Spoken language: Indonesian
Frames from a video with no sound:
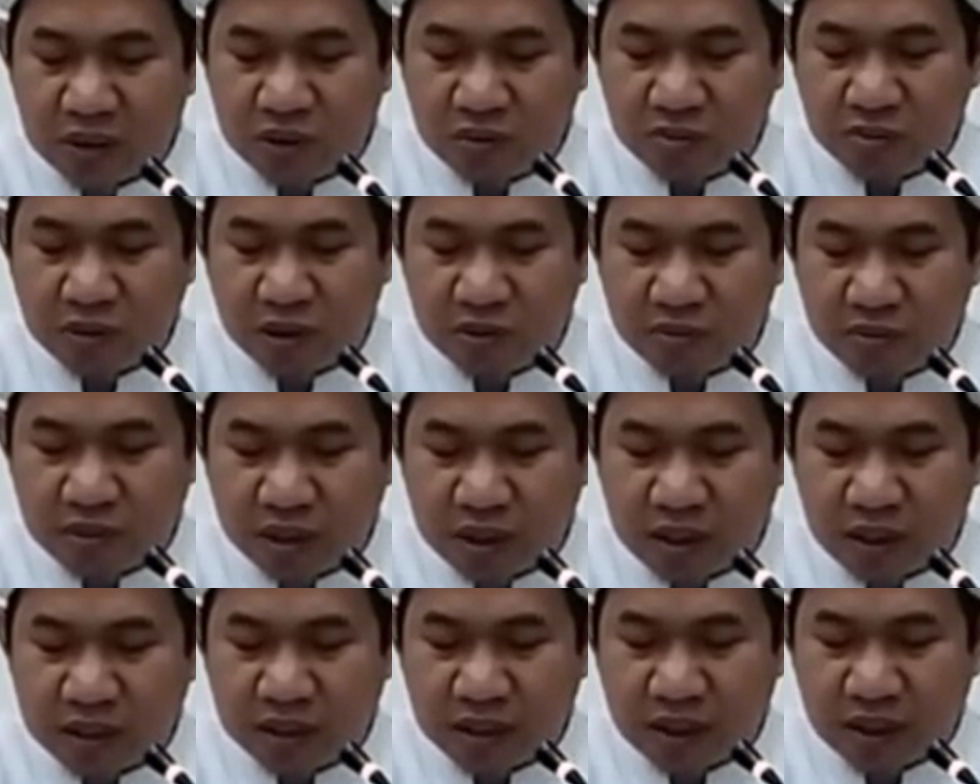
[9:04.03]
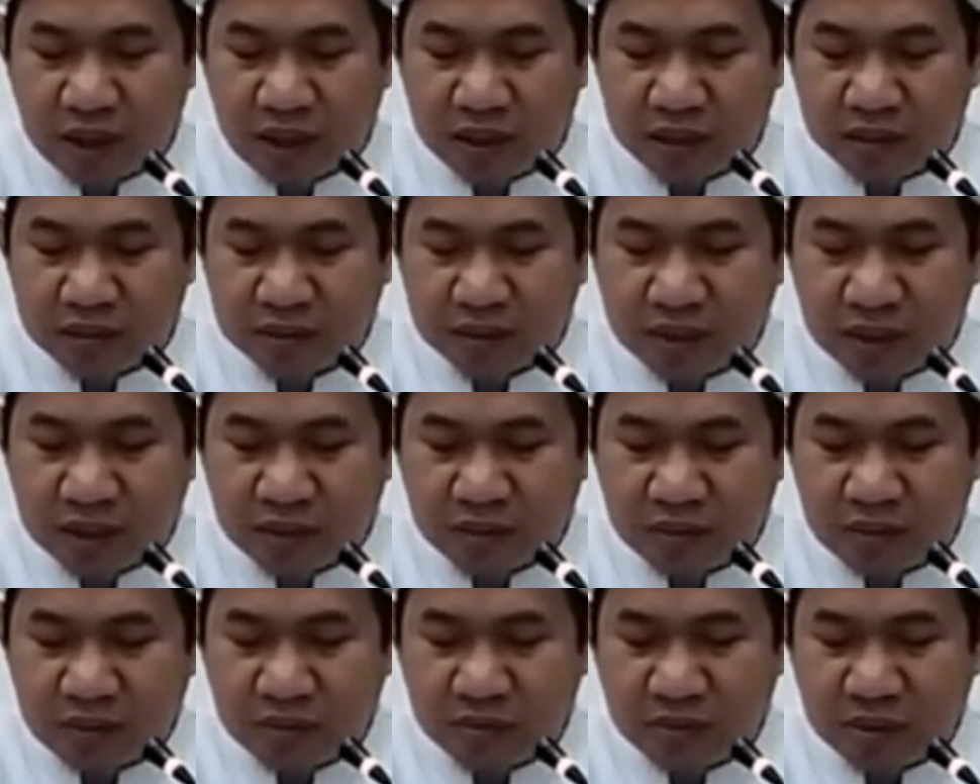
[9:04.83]
beliau berkata,
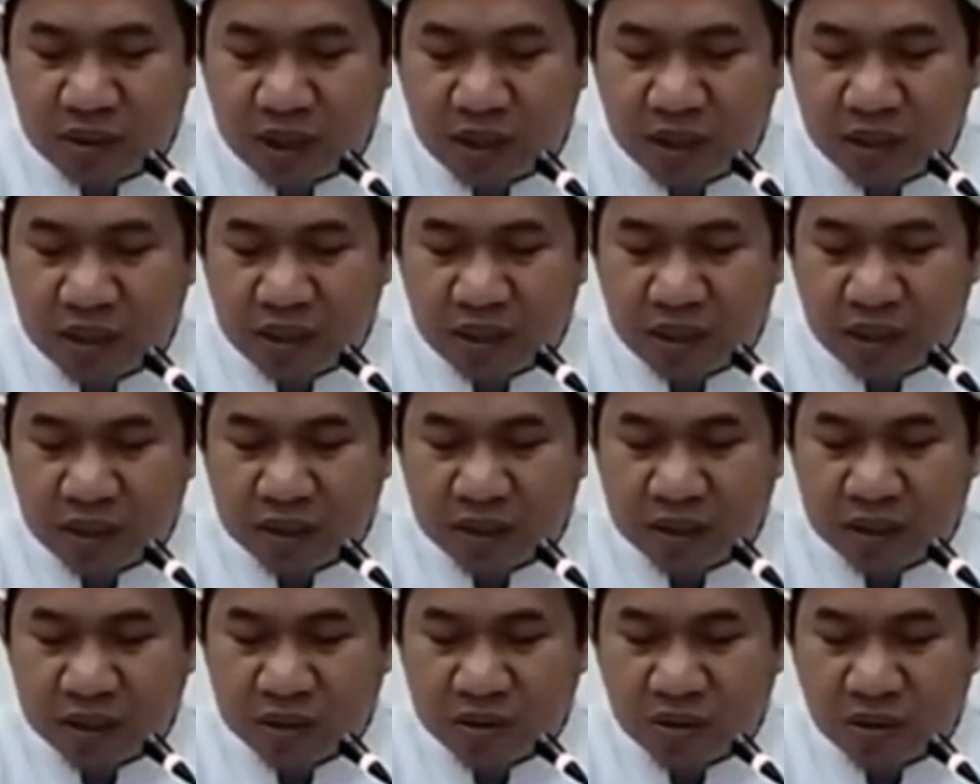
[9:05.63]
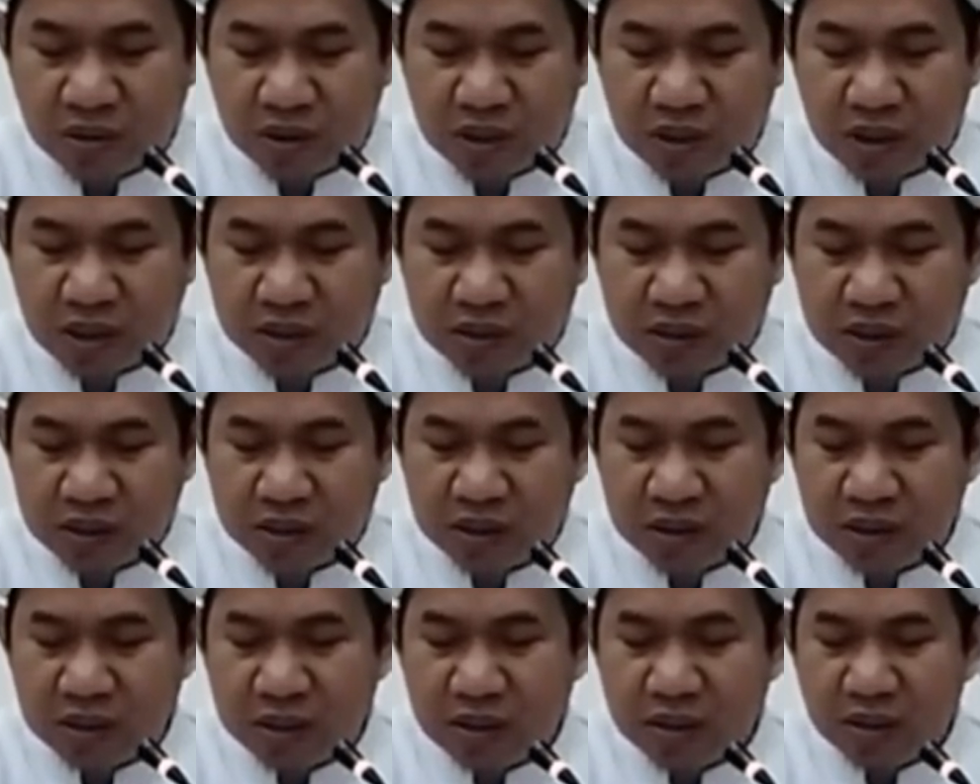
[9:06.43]
"Aksiru minan niyati
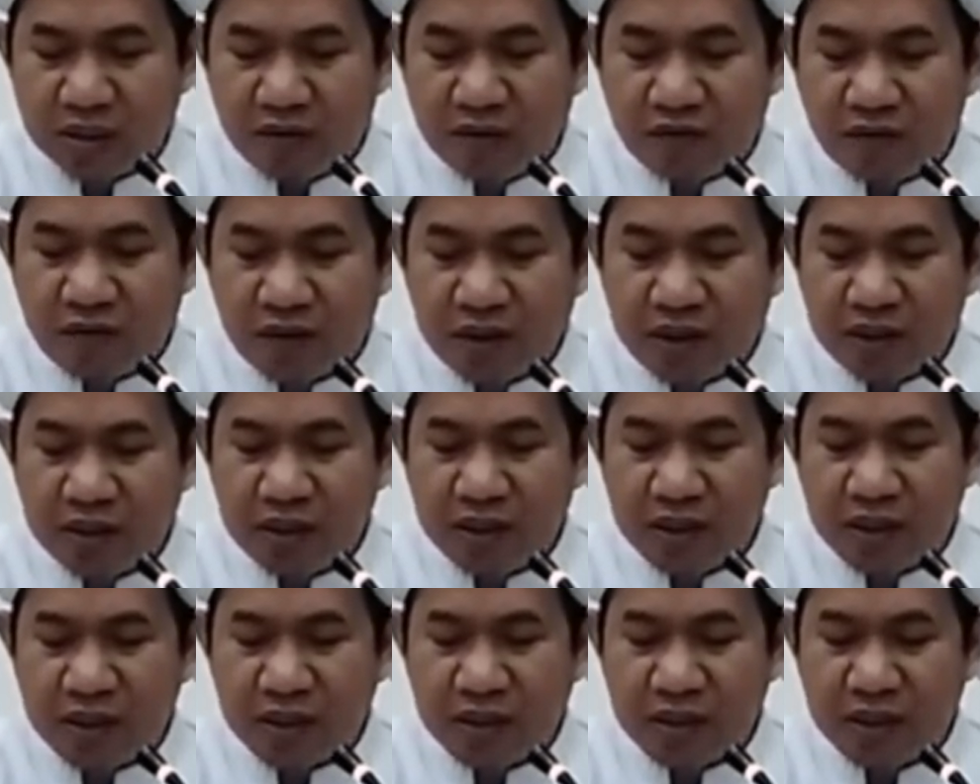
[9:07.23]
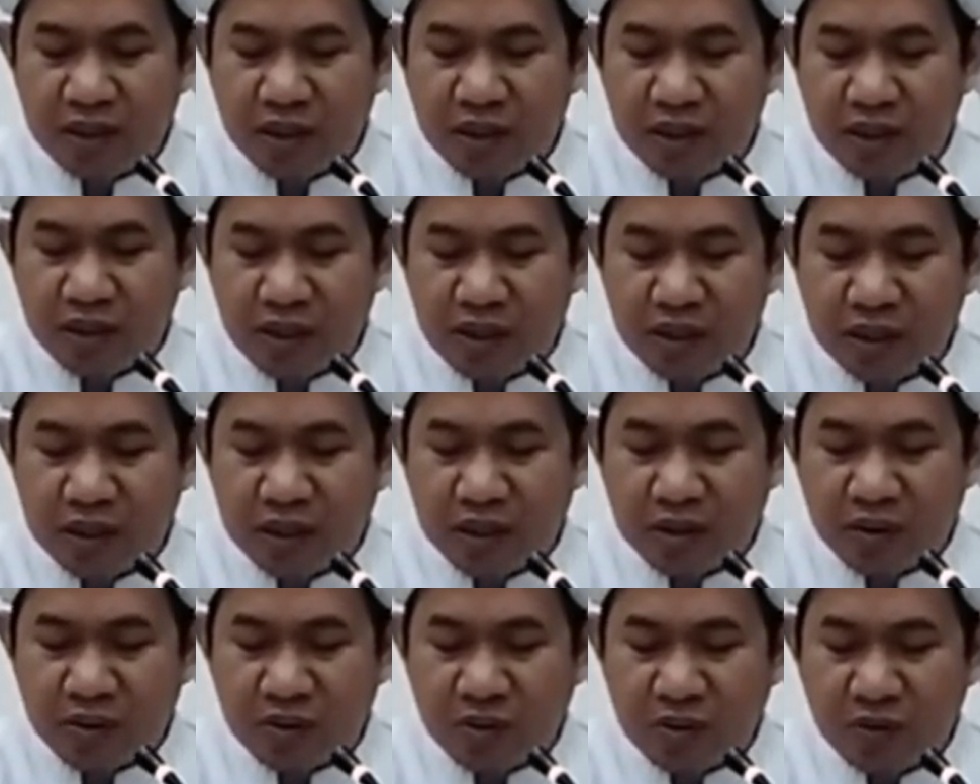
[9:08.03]
sholihati fa inna riya'a la
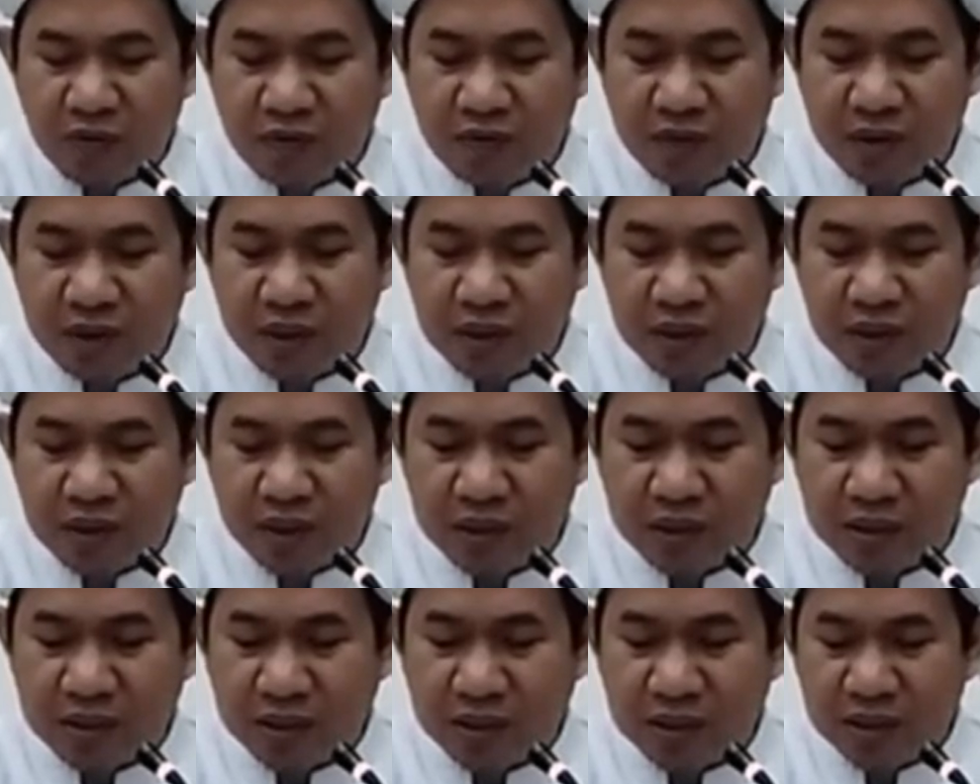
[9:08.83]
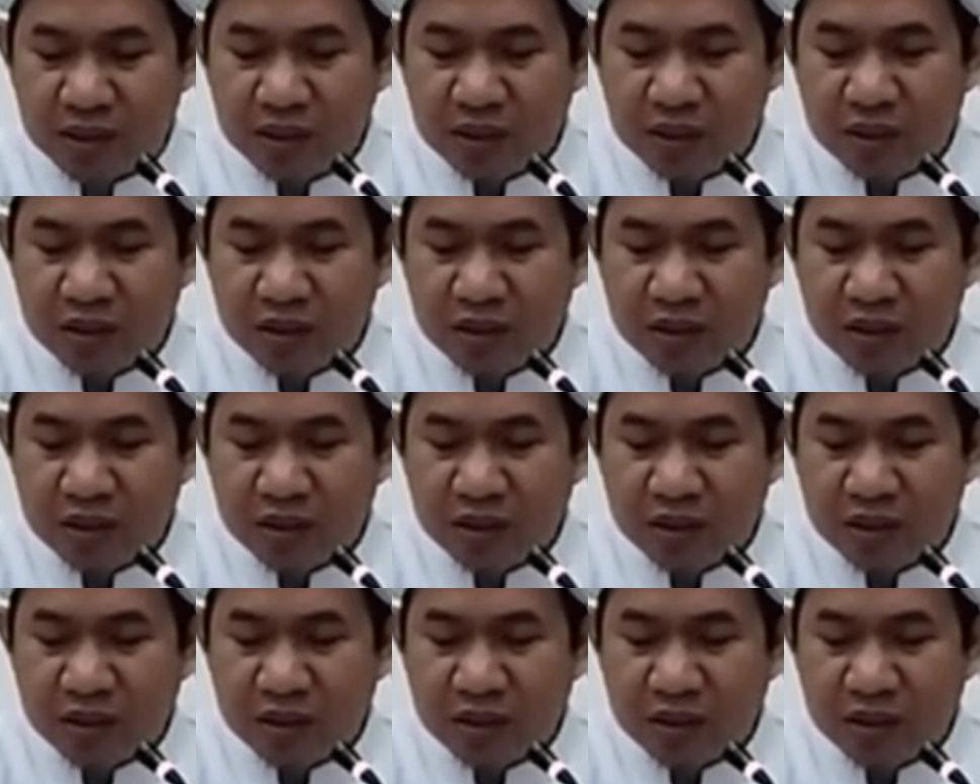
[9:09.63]
yadkhulu fin niyati."